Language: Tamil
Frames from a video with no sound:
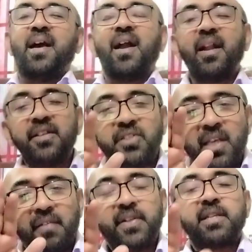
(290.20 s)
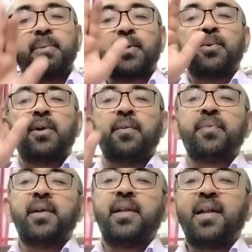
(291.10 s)
நாங்கள் நிச்சயம் வெற்றி பெறுவோம்
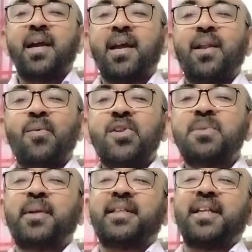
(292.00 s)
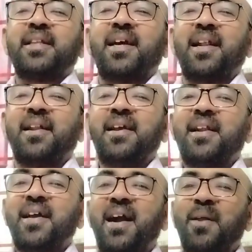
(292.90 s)
நாங்கள் ஒன்றுபட்டிருந்தால்
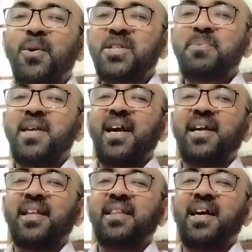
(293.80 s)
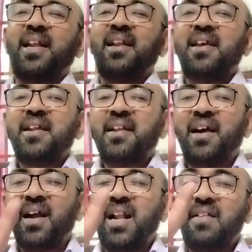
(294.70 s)
நாங்கள் ஒற்றுமையாக இருந்தால்
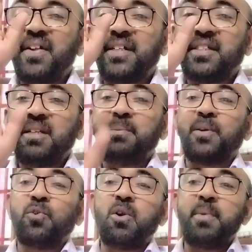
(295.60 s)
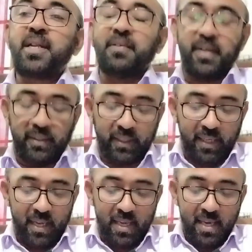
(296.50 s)
நாங்கள் வெற்றி பெறுவோம் என்ற
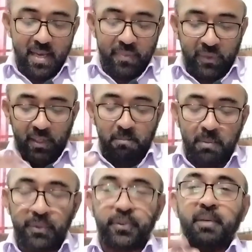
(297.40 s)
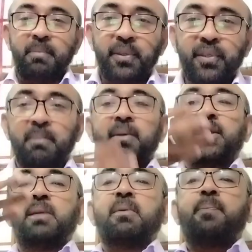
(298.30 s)
வார்த்தையை திரும்ப திரும்ப திரும்ப
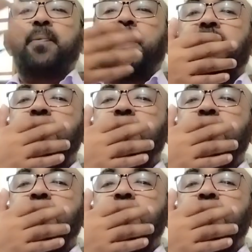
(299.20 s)
திரும்ப பல